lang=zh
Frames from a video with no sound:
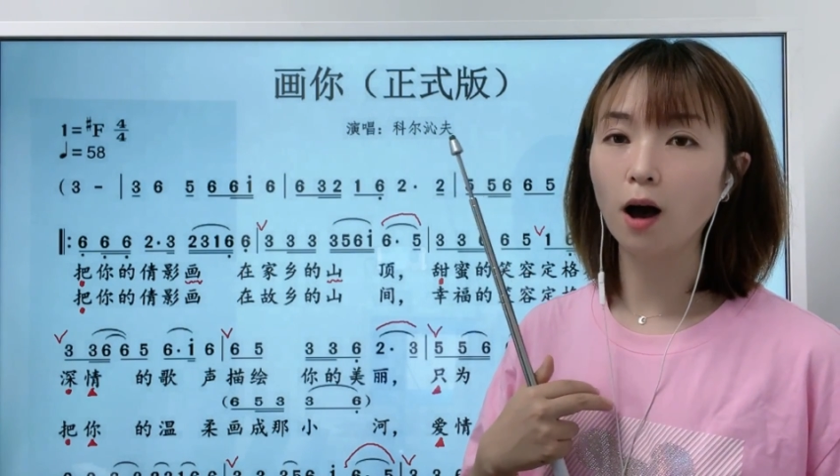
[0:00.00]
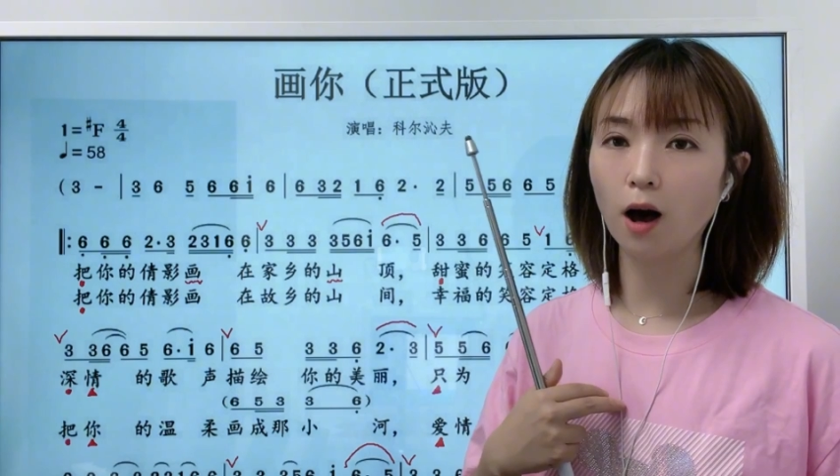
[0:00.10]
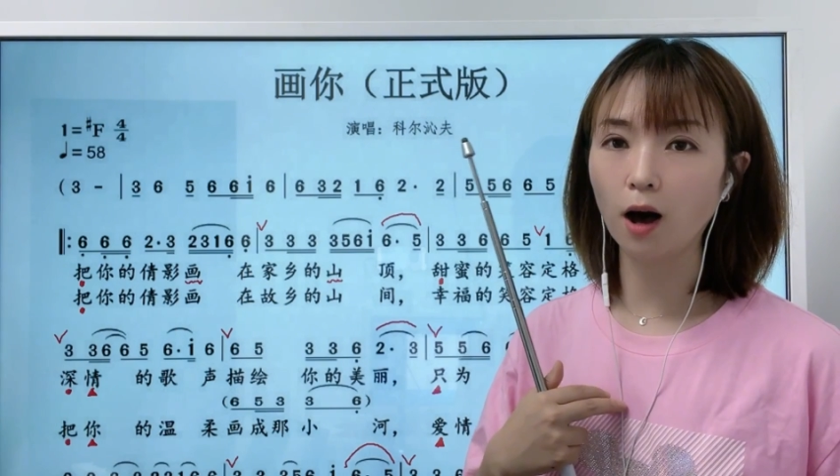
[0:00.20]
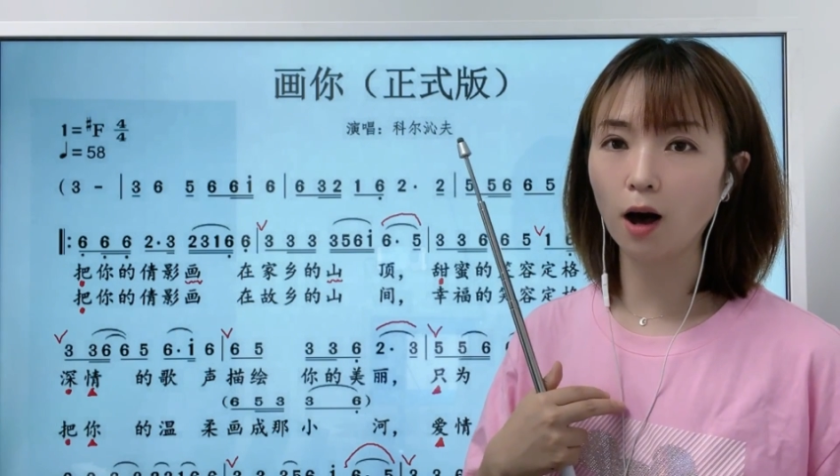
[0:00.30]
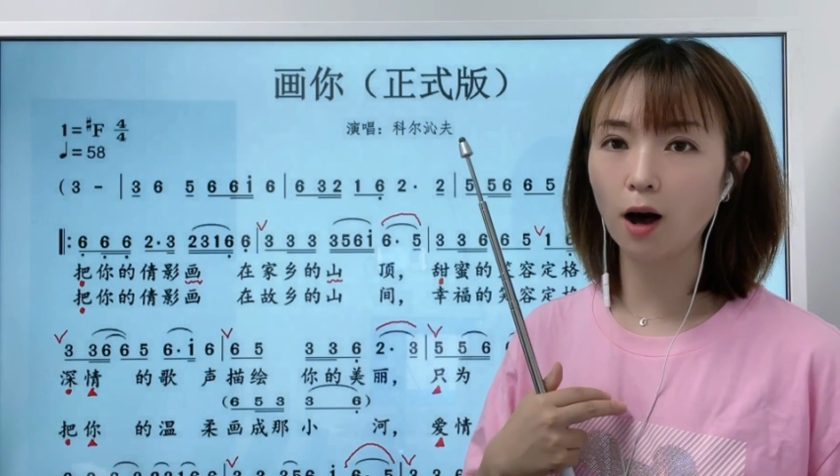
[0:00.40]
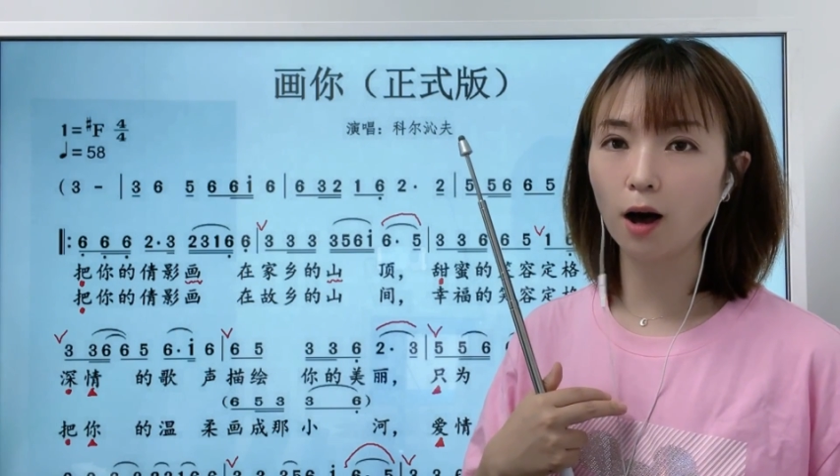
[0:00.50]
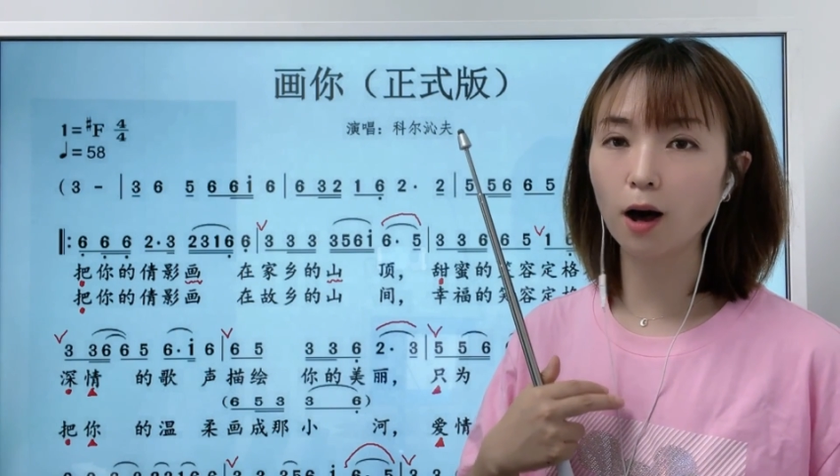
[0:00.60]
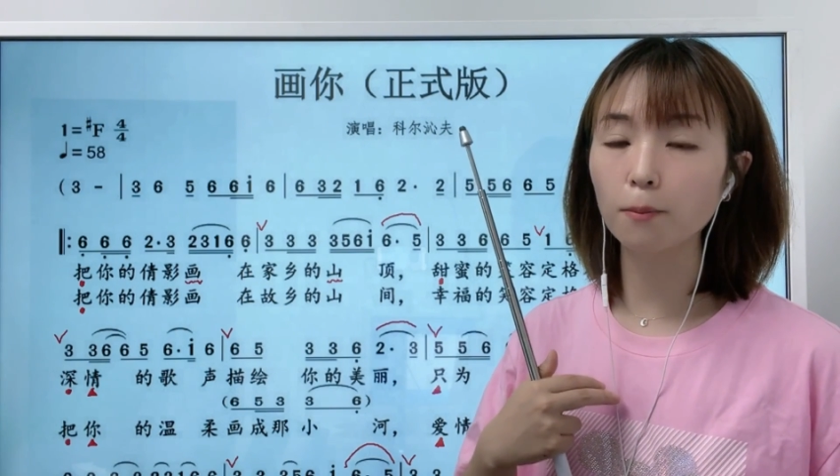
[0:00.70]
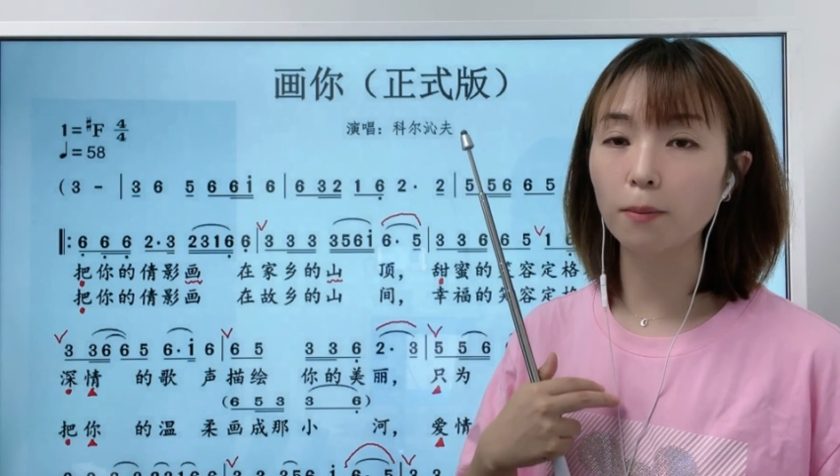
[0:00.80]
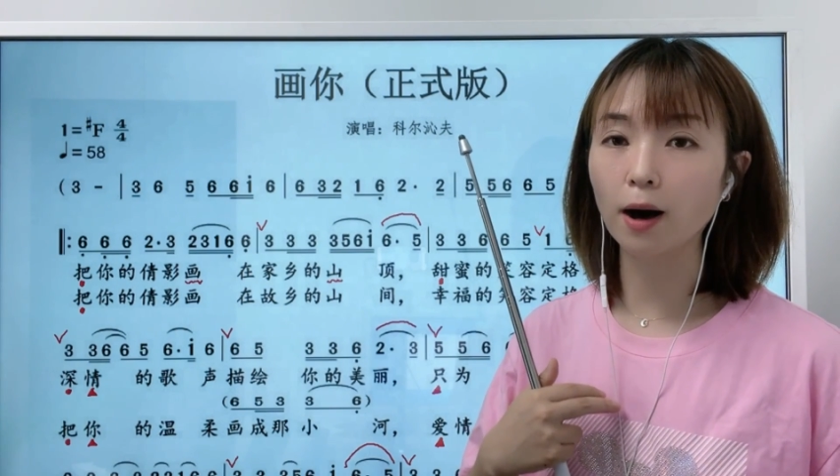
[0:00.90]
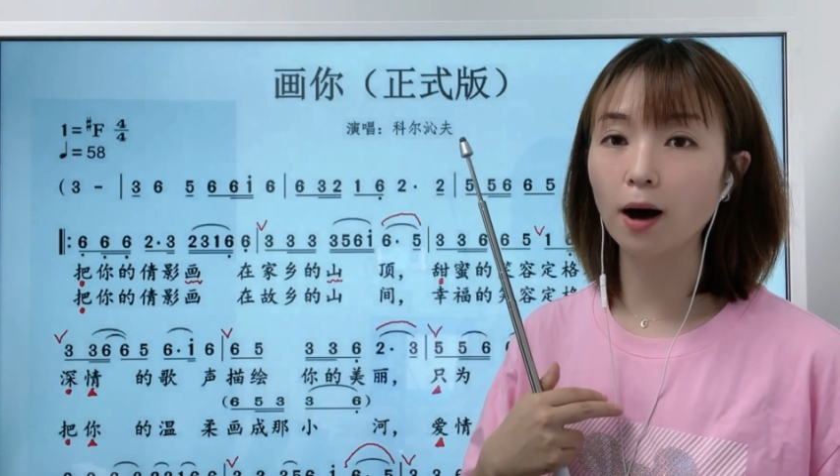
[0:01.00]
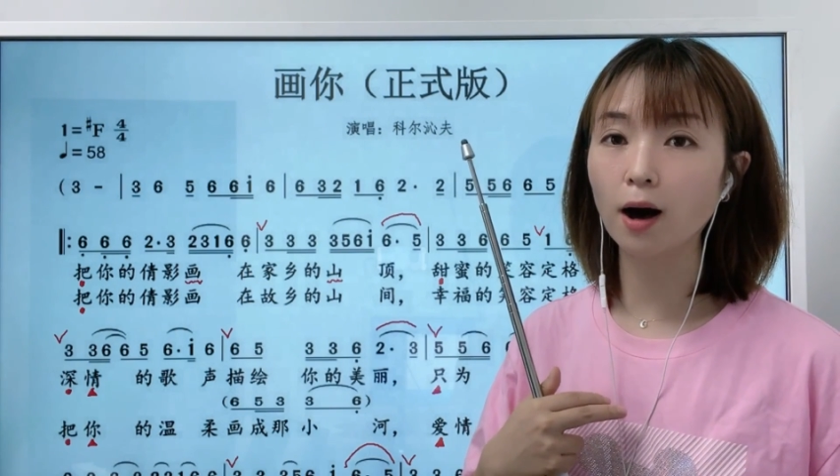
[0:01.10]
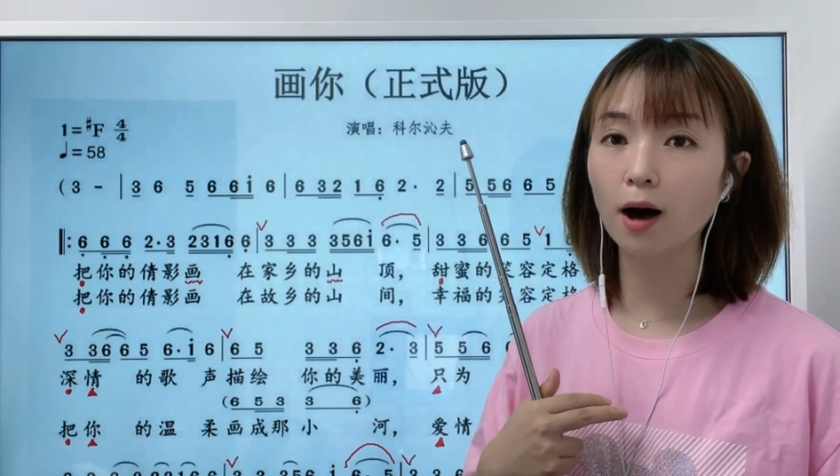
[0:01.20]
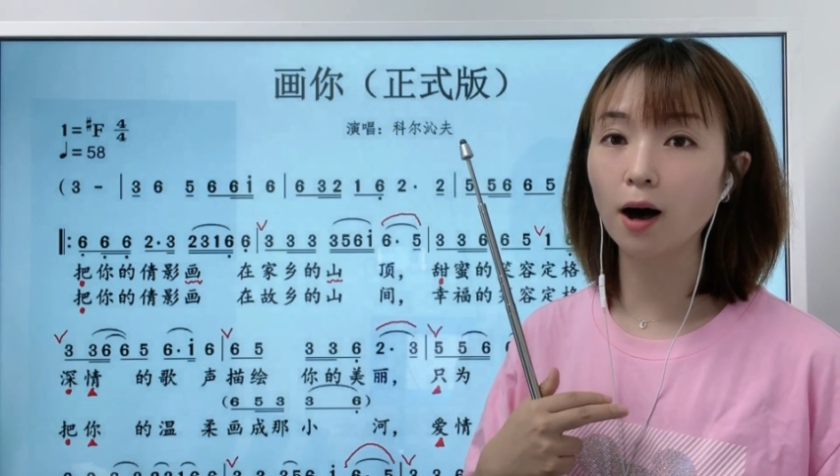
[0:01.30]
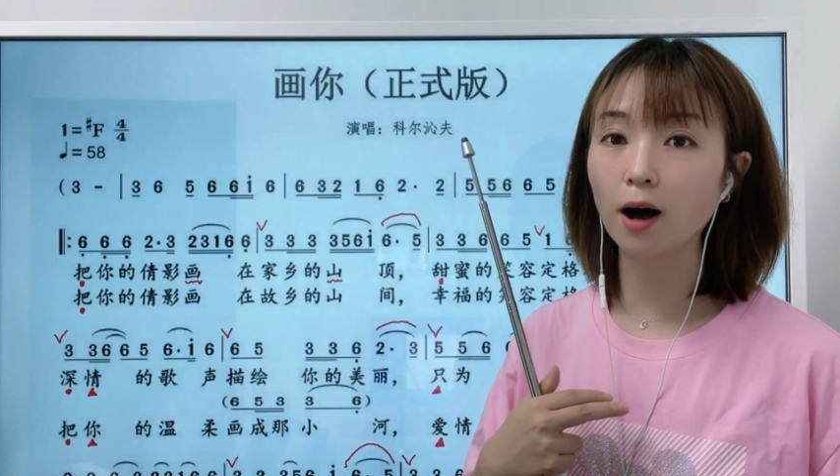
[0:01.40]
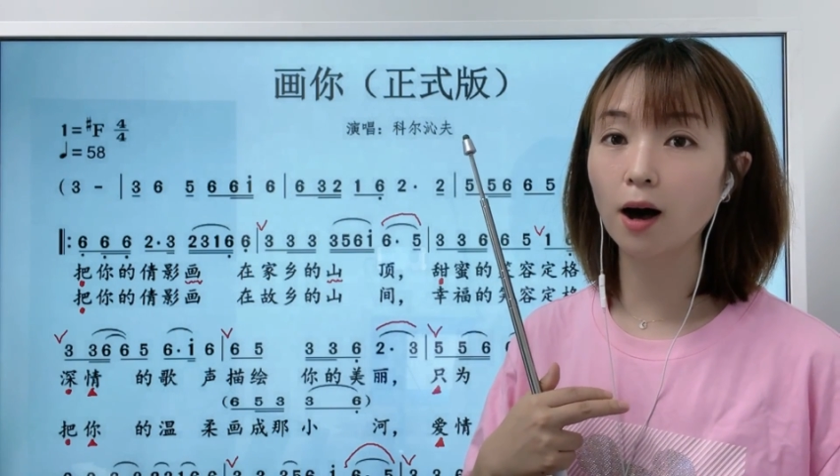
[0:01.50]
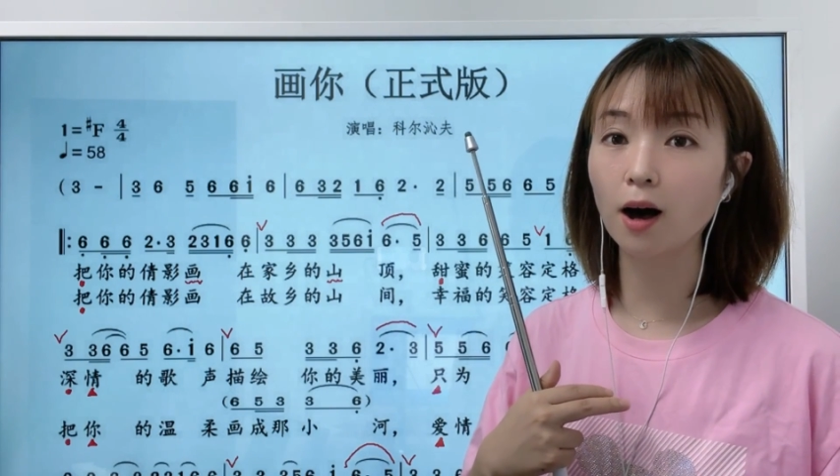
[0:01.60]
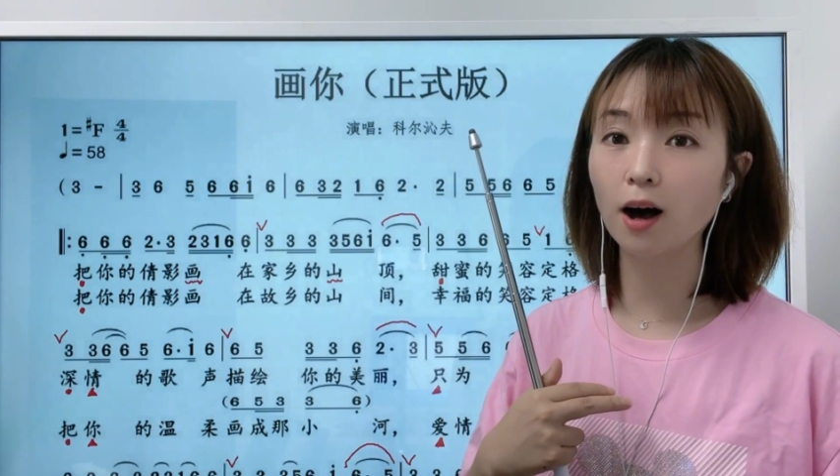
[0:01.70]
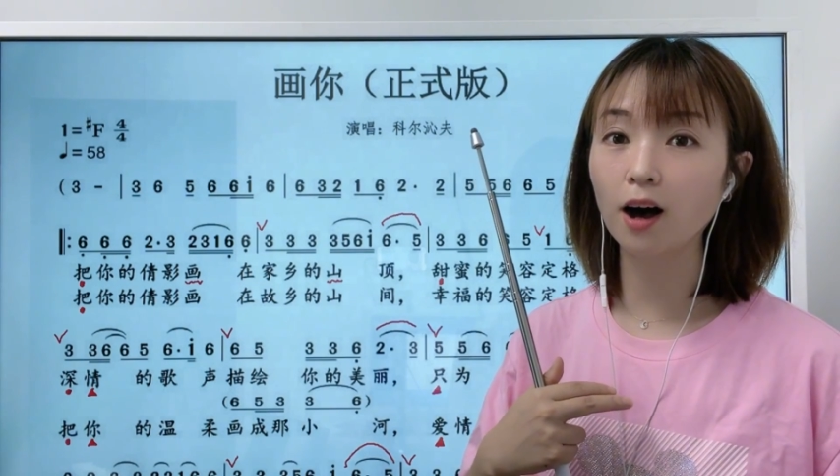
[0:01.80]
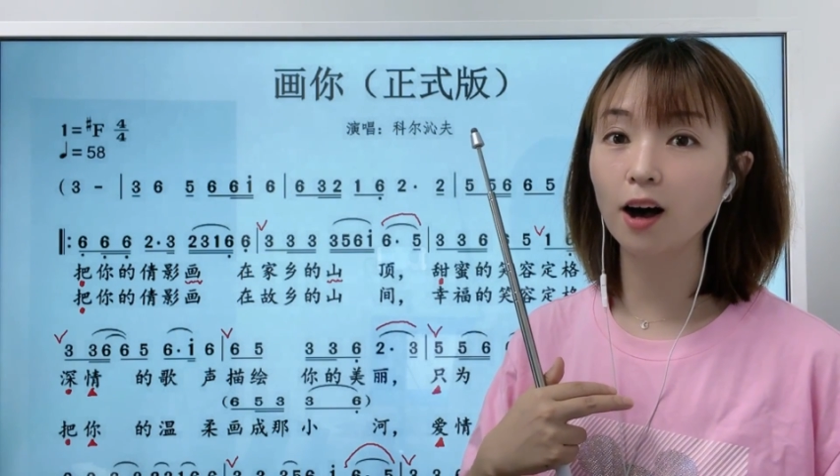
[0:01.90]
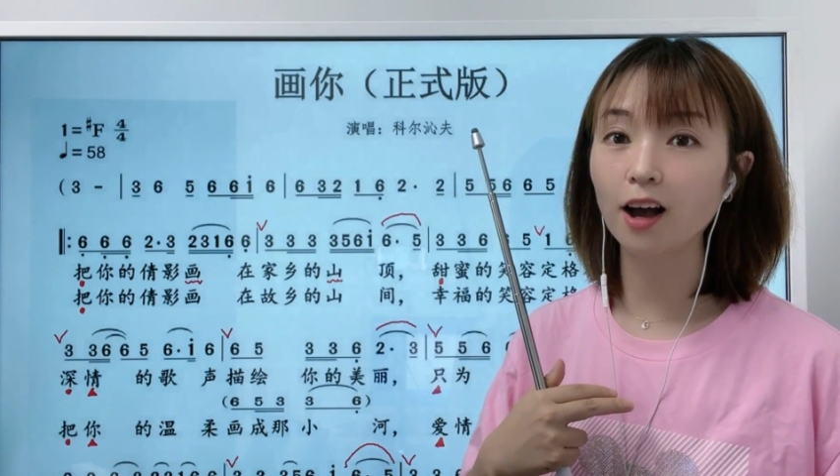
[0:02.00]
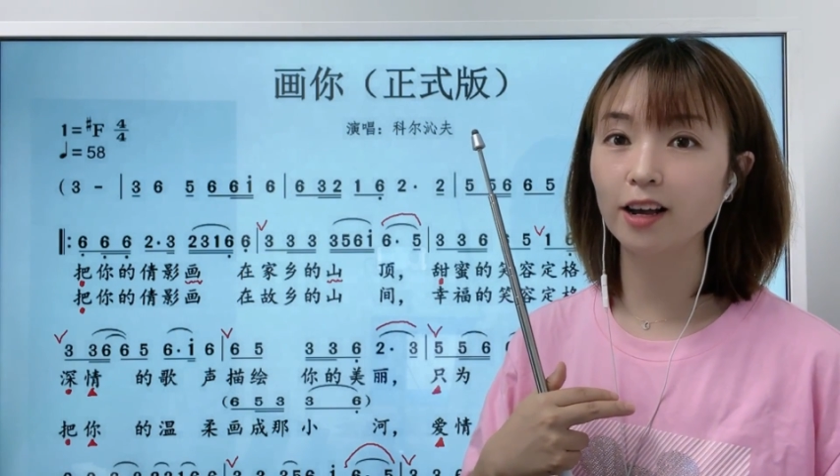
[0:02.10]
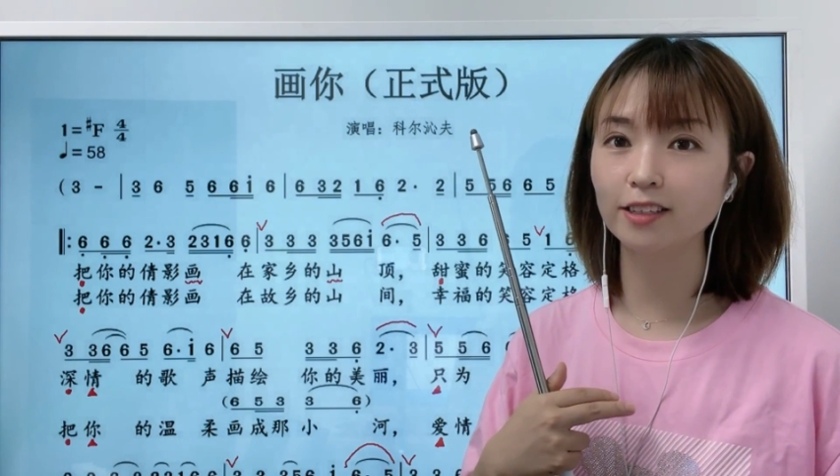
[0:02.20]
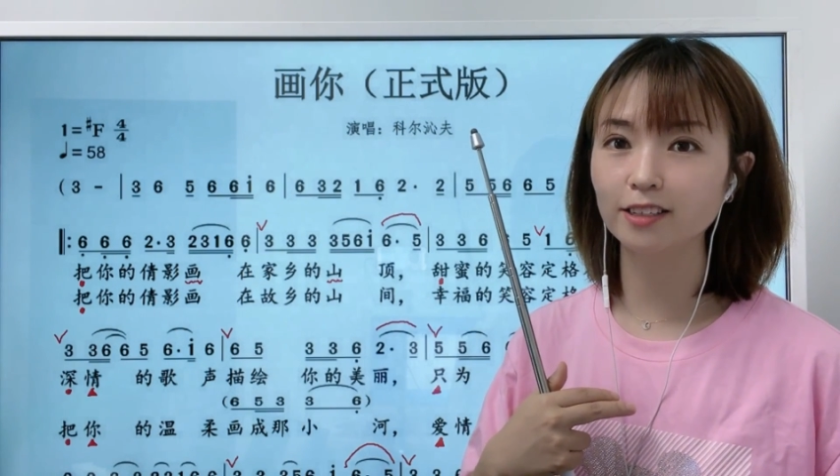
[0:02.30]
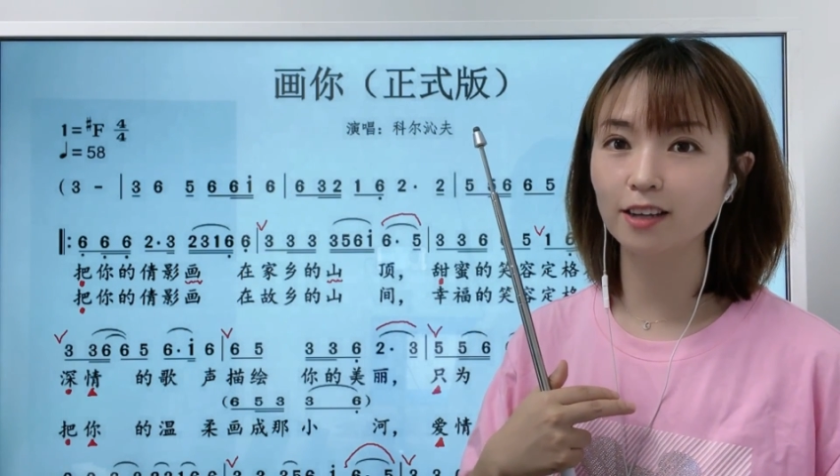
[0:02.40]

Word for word: 啊把哎，